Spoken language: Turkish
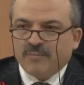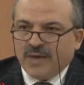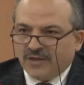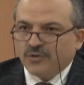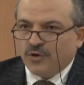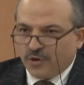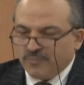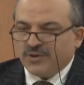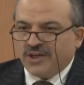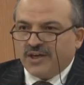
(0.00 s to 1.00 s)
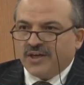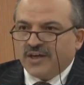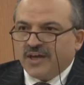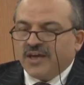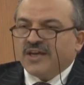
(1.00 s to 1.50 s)
Ben diyorum ki
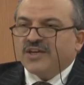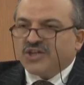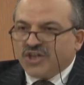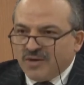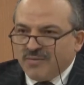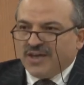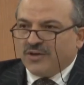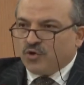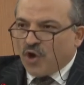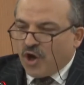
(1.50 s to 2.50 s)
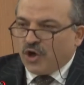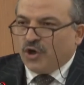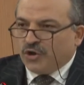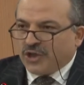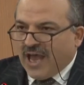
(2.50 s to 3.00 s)
kimin
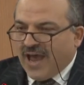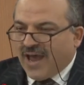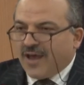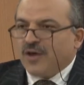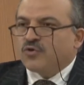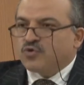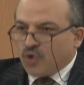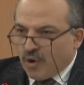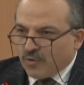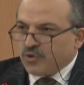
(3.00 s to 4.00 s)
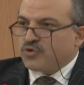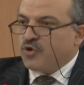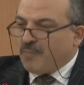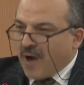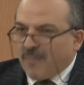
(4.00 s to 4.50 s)
gönlünde
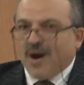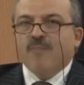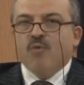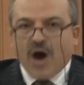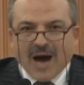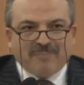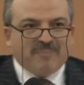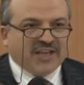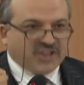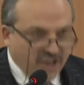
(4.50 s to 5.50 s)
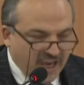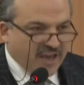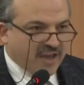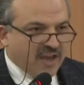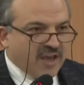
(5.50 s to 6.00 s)
somuncu baba
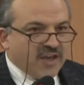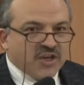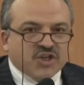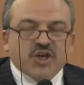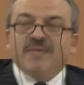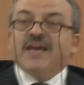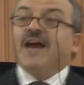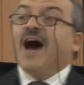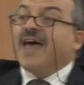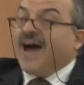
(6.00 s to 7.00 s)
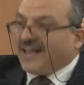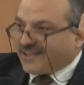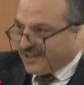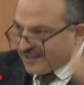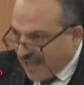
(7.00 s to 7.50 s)
muhabbeti, kimin
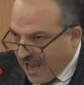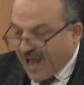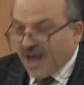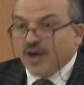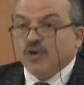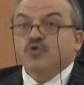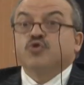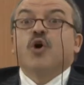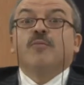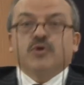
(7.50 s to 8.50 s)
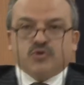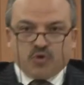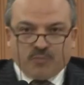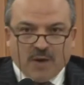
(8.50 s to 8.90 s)
hayatında somuncu